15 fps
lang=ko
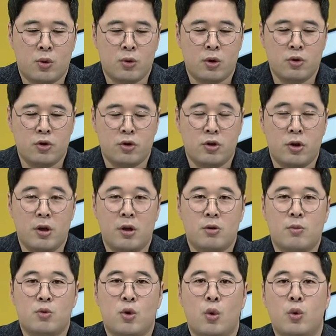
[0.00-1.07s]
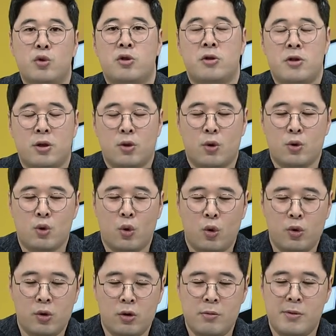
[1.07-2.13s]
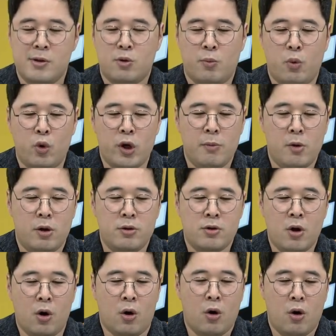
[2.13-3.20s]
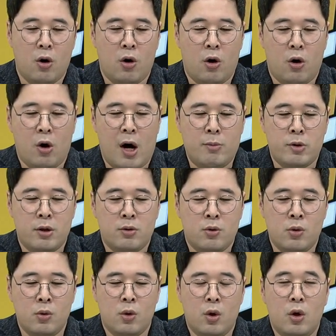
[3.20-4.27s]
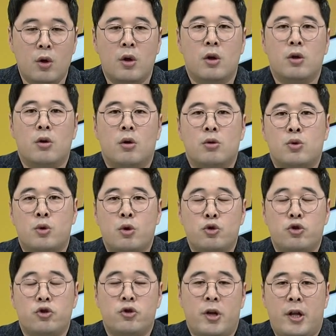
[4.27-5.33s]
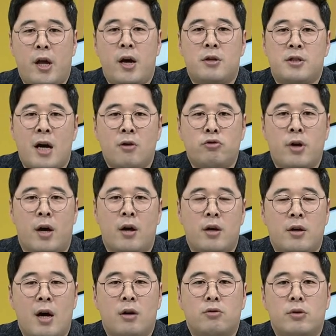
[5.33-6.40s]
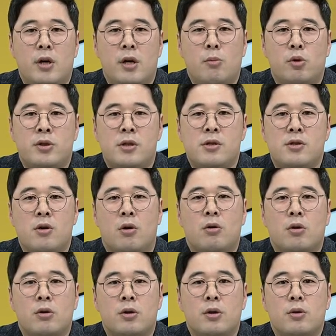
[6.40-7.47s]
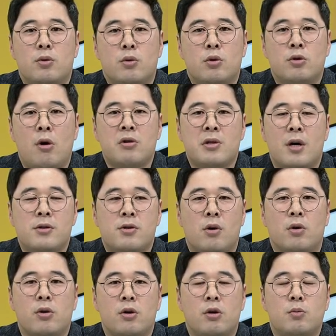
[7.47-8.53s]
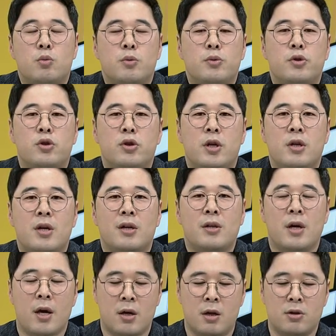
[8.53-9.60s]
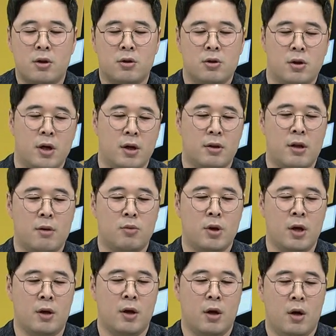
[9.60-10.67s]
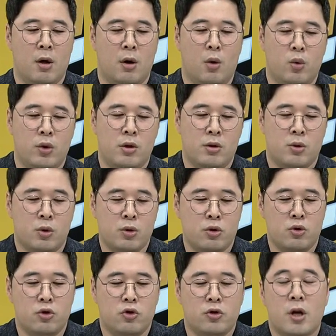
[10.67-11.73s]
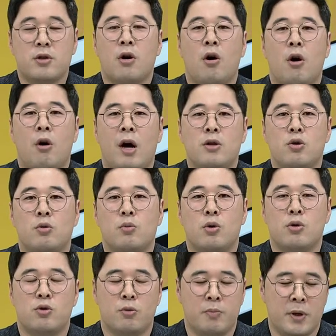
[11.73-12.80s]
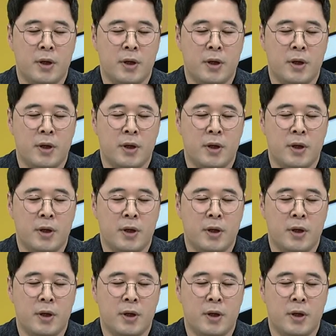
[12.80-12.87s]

조선주들이 좀 좋은 전체적으로 좋은 흐름을 좀 보이면서 어, 아무래도 조선주들에 대한 창후의 향후의 뭐 실적 그리고 성장성 이런 부분들이 상당히 긍정적이기 때문에 오늘 조선주 중에서 한 종목을 좀